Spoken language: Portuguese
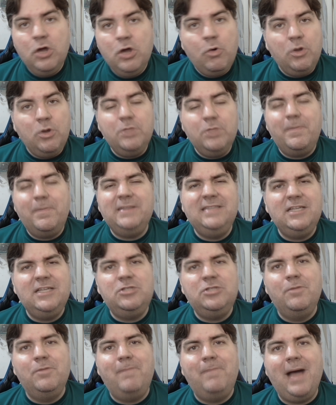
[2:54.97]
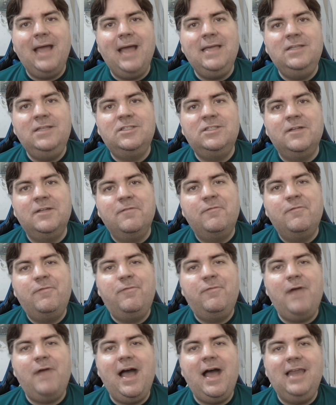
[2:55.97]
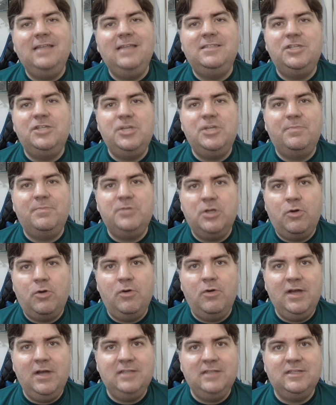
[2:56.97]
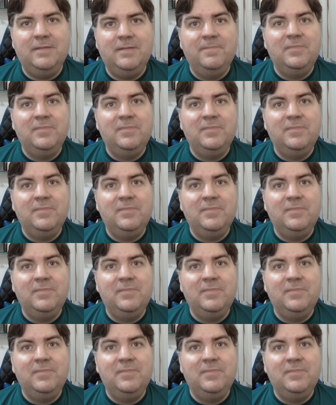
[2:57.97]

Quando o presidente do país fala esse tipo de coisa,